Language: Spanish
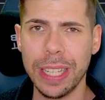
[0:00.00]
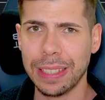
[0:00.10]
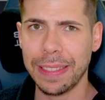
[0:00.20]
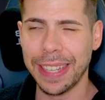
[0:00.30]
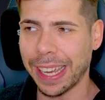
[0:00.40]

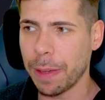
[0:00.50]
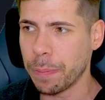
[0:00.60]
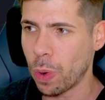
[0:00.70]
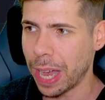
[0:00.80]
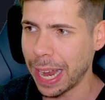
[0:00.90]
tendría que
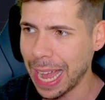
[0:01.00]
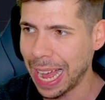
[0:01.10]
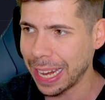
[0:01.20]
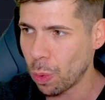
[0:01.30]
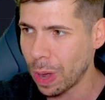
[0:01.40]
empujar, al
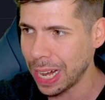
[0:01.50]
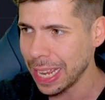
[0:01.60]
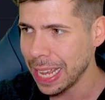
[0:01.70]
igual